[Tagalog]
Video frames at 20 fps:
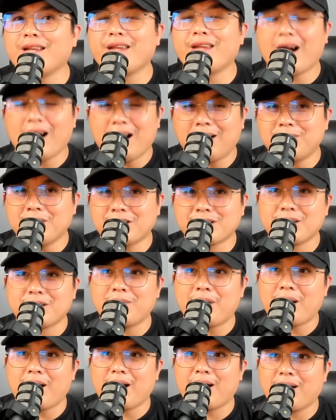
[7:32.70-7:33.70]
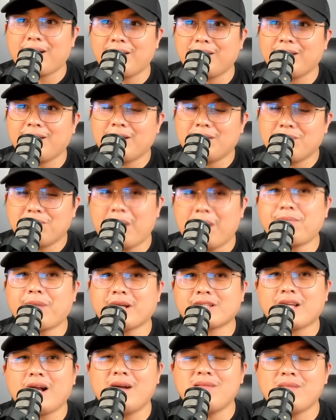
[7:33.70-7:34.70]
ng Hamas na ma-
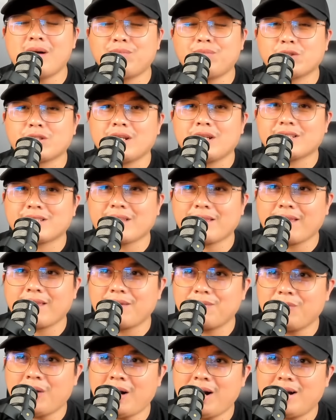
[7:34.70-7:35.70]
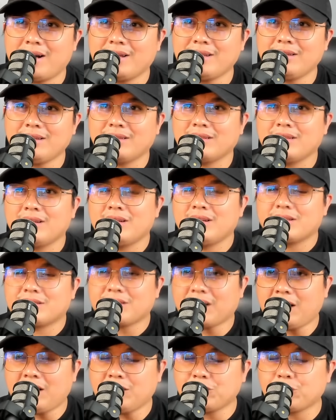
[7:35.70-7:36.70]
mapasama po sila sa digmaan sa
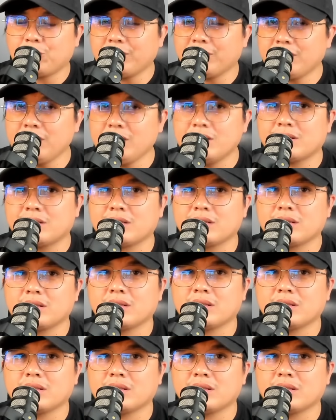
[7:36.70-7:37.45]
casualties.